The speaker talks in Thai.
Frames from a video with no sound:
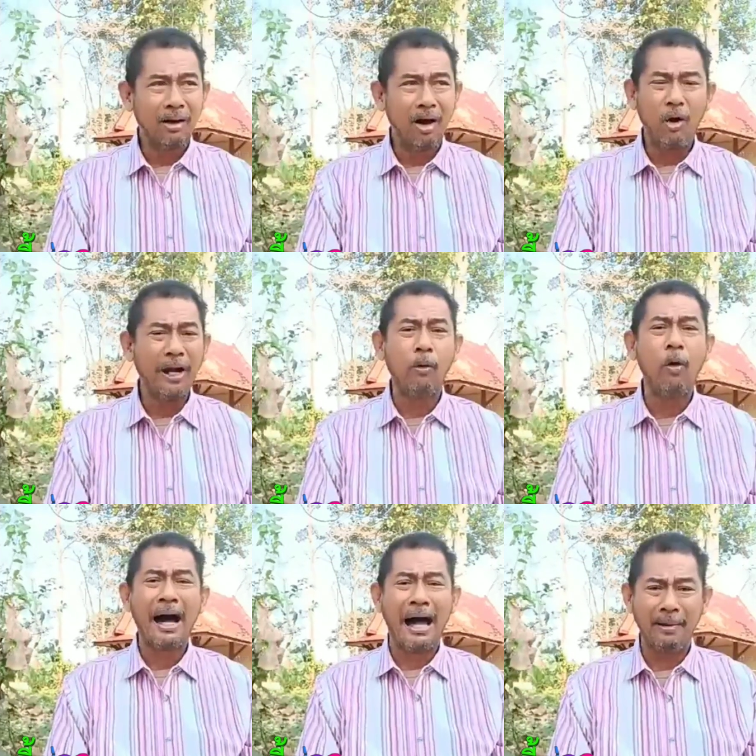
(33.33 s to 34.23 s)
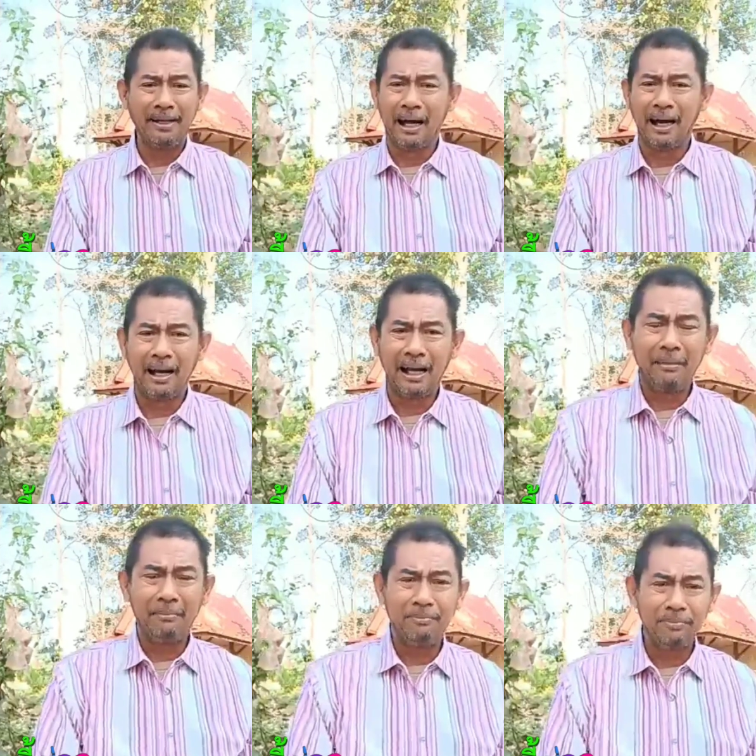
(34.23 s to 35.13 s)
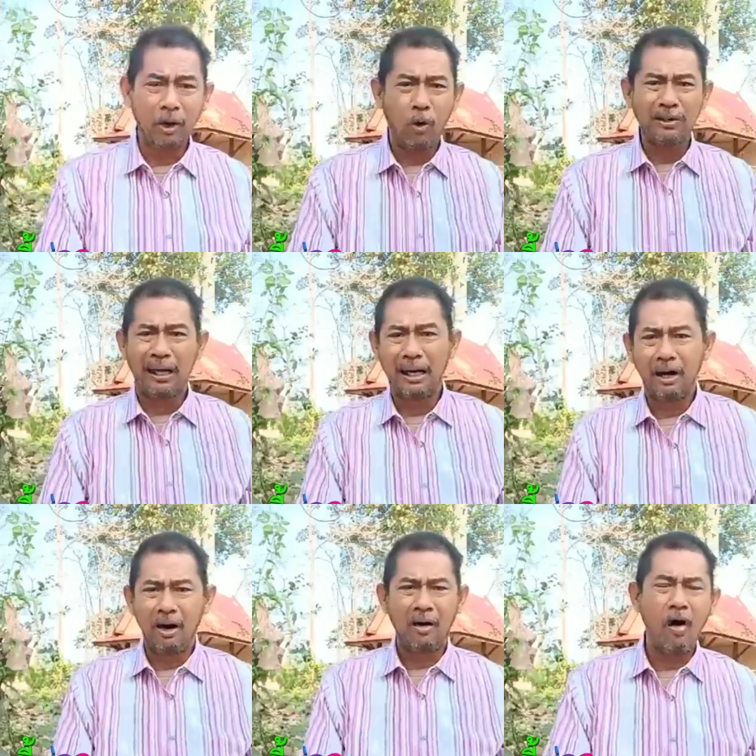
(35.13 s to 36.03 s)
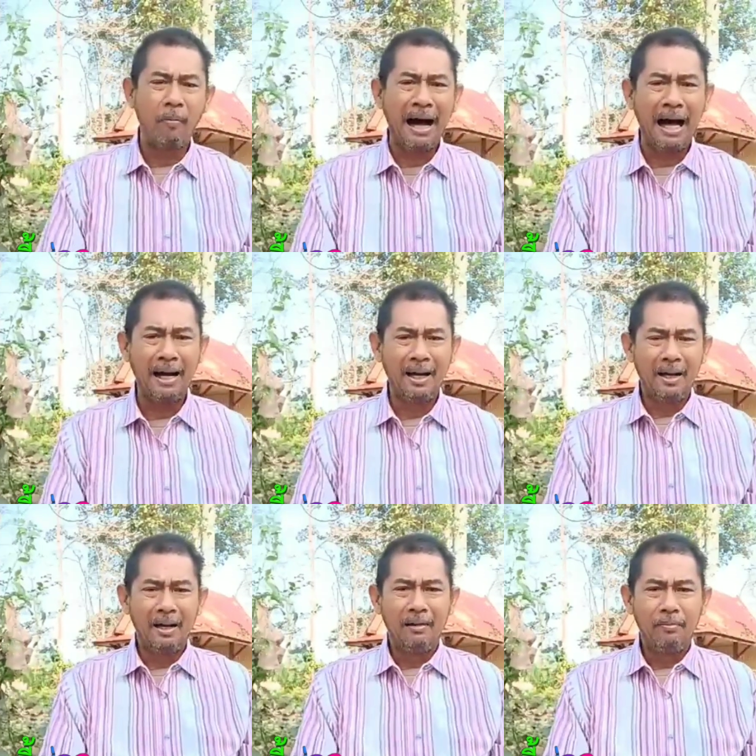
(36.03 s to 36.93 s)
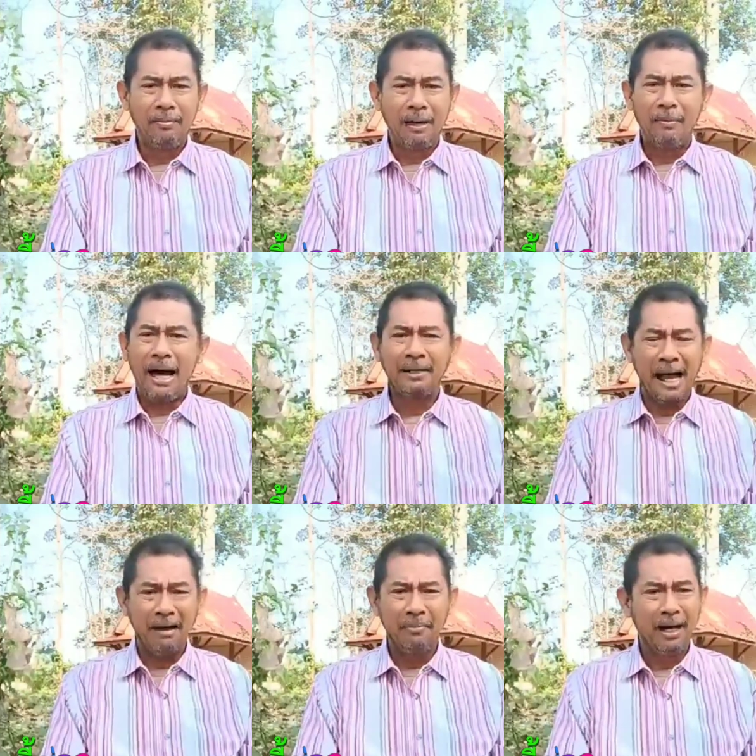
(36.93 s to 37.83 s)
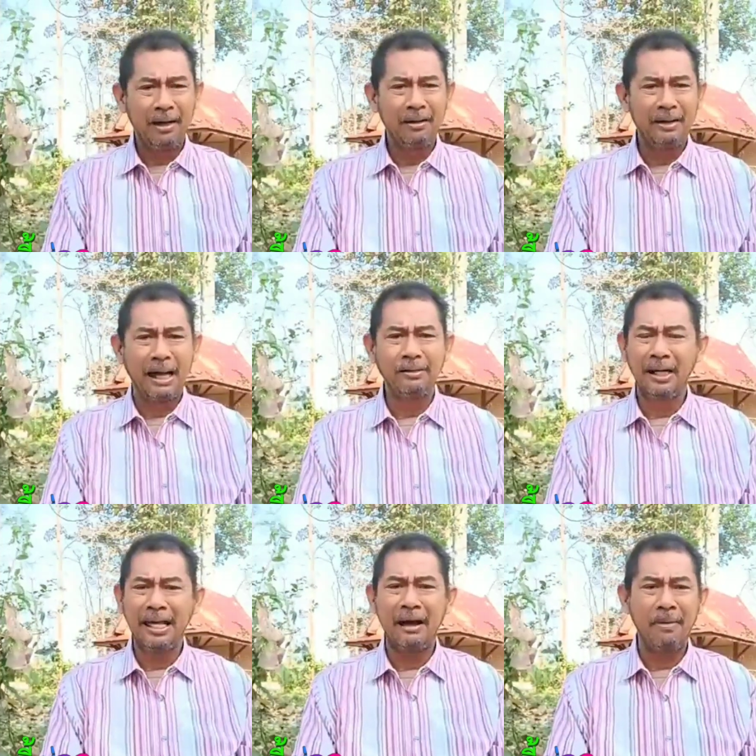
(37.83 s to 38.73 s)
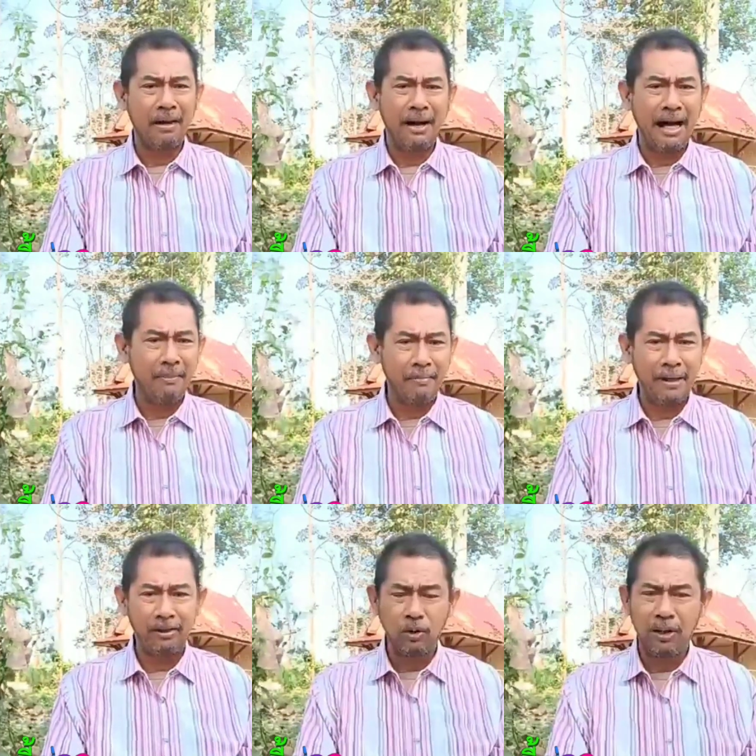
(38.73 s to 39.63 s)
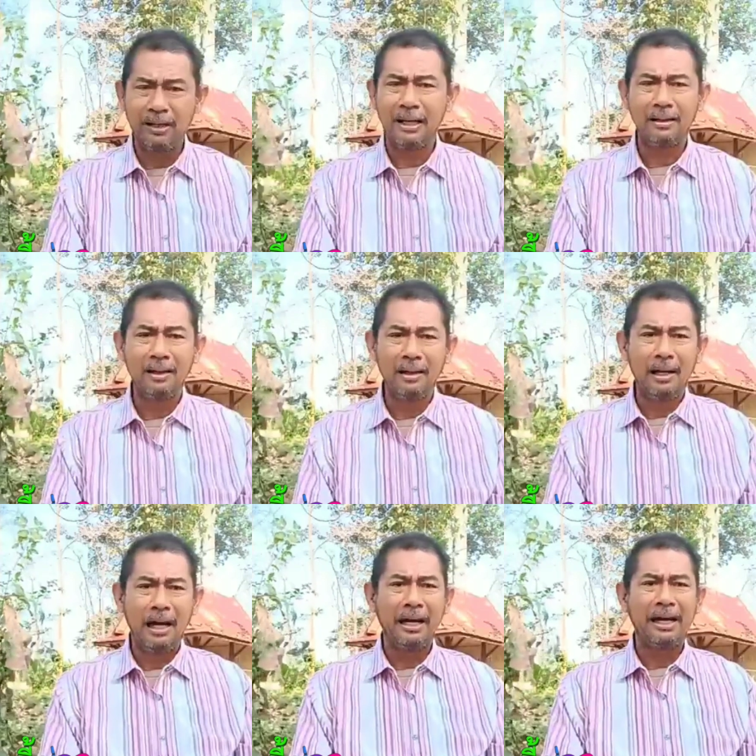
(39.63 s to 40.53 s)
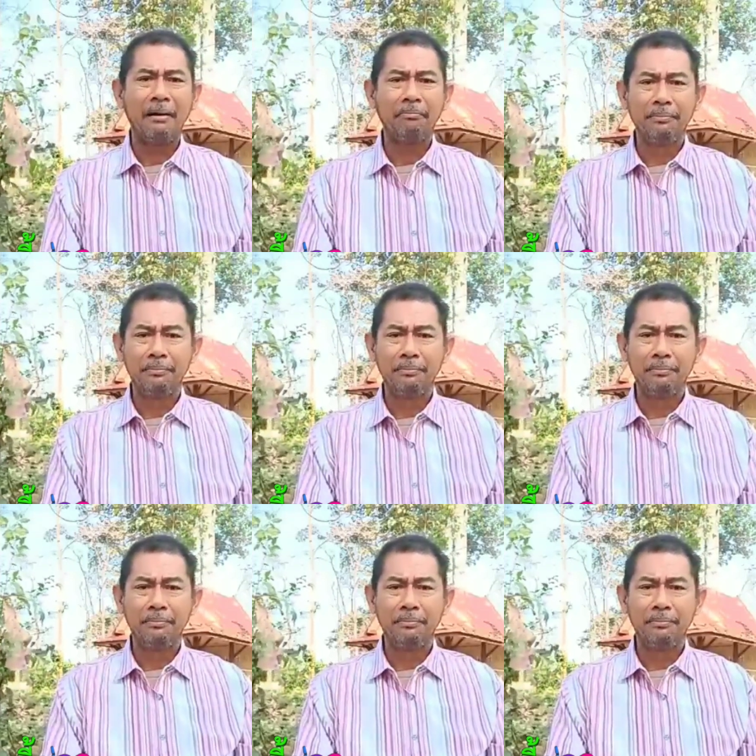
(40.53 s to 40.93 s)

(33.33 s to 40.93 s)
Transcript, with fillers: ก็คนในวงการบันเทิงครับ ตลกเสลิกออกออกมา ทำงานการเมืองกันเยอะแยะมากมายมาเป็นตัวเลือกให้กับ